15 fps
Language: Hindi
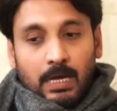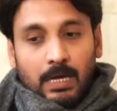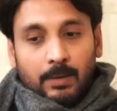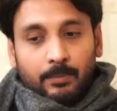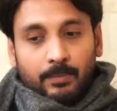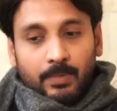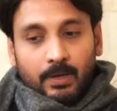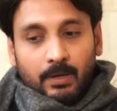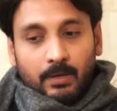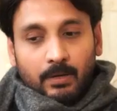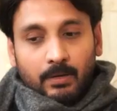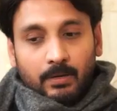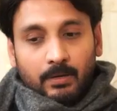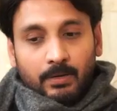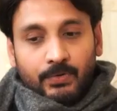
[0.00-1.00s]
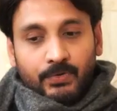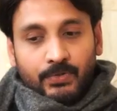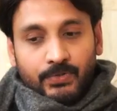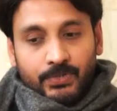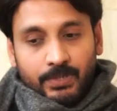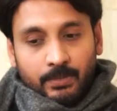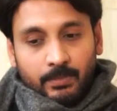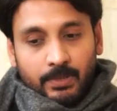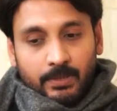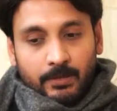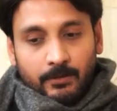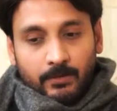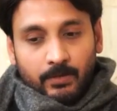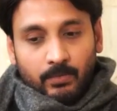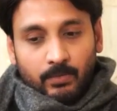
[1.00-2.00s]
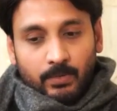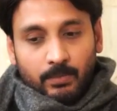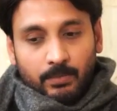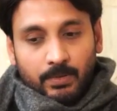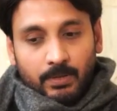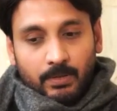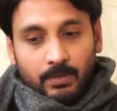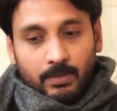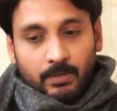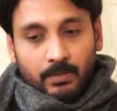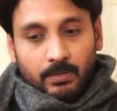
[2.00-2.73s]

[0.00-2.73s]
आपने इंडस्ट्री में रहते हुए भी